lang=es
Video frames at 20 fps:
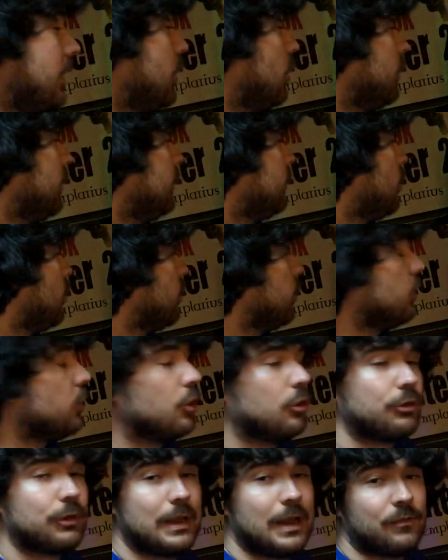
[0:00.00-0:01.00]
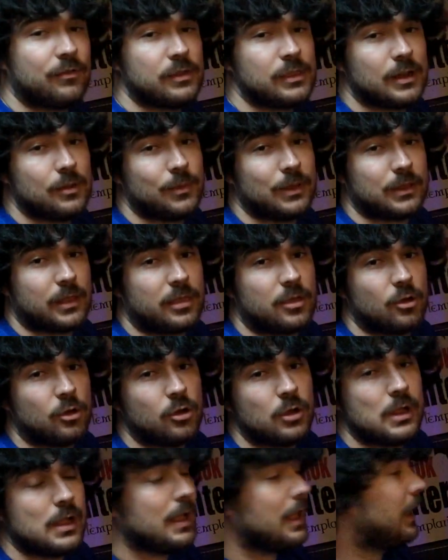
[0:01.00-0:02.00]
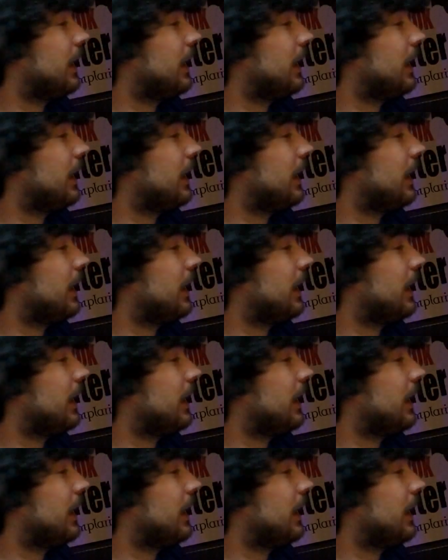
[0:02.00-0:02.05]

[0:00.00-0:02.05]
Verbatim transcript: de los discos duros y la fuente de alimentación